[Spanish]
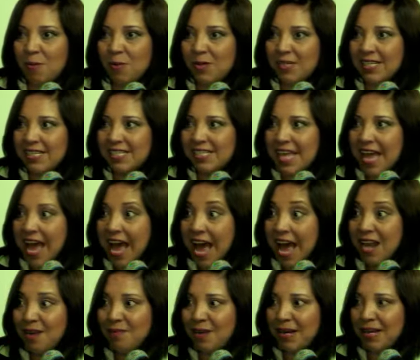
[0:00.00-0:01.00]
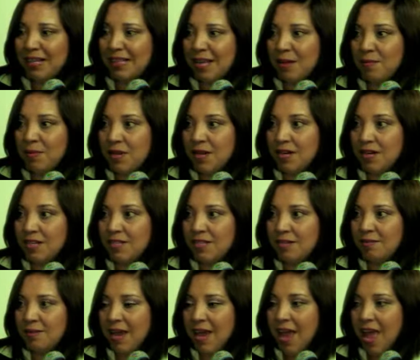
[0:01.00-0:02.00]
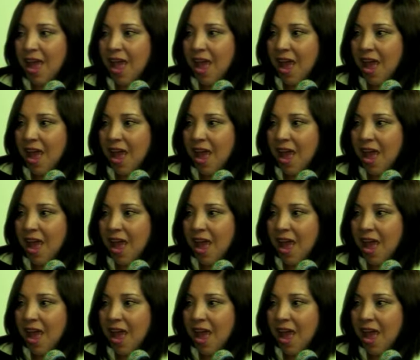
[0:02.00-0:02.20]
pues está Alma que también recibe